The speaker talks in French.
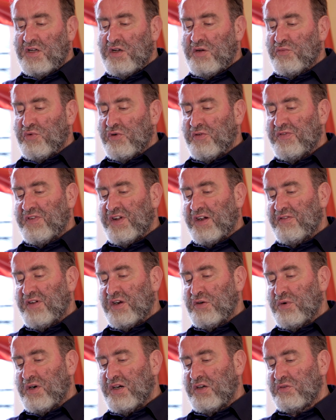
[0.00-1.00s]
pour faire
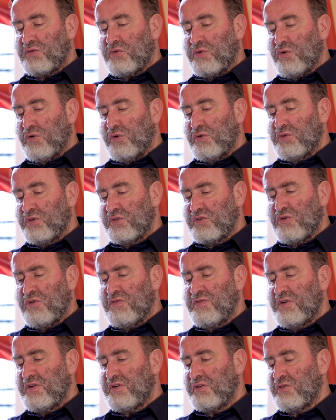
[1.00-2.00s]
valoir son rôle de
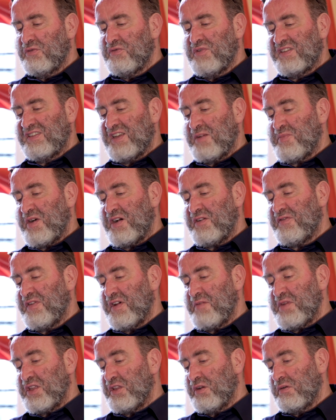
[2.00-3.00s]
sauveur, de voisin parfait,
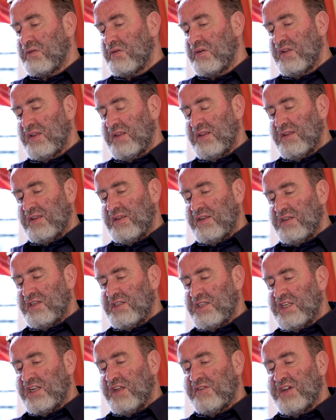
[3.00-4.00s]
mais non,
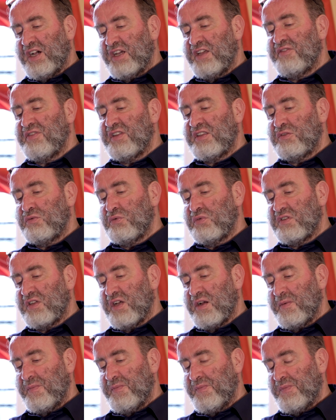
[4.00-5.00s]
il n'avait rien fait de tout
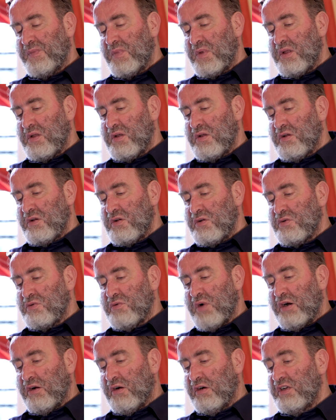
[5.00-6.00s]
ça, ou
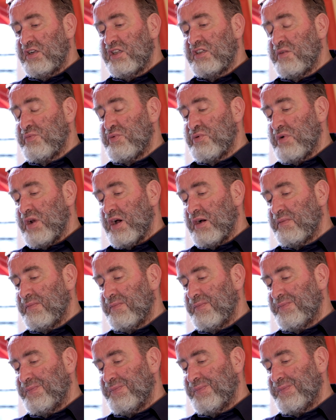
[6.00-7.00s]
alors il n'était plus là.
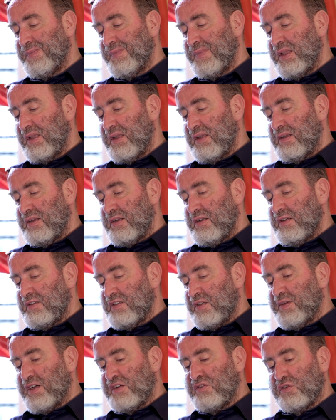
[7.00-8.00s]
Si
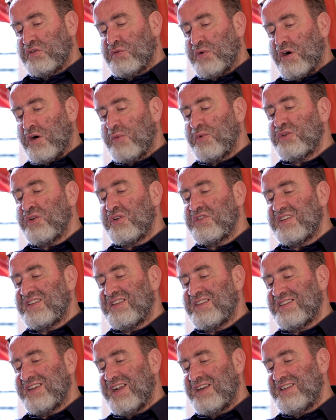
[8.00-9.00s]
bien que ce soir, en montant cet
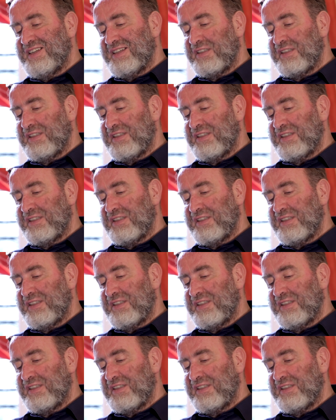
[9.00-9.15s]
escalier